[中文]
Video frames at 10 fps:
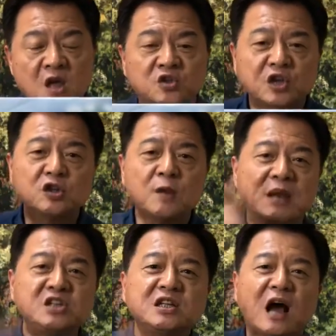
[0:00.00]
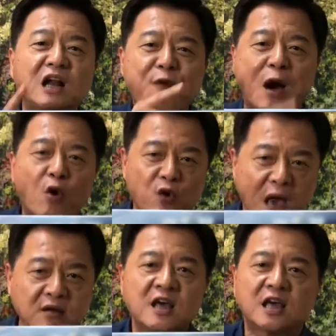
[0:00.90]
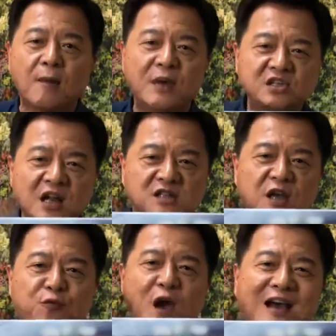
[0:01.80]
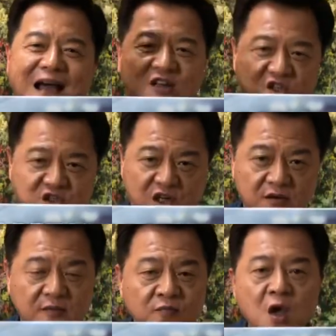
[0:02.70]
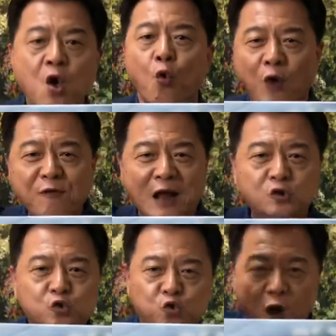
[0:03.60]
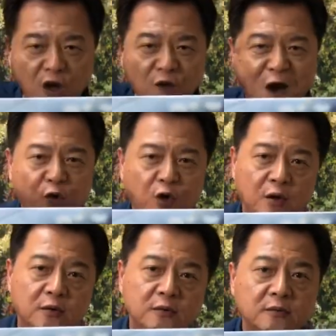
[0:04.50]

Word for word: 这就是民进党立法委员跟民进党政府要干的事情，违反了所有的法律，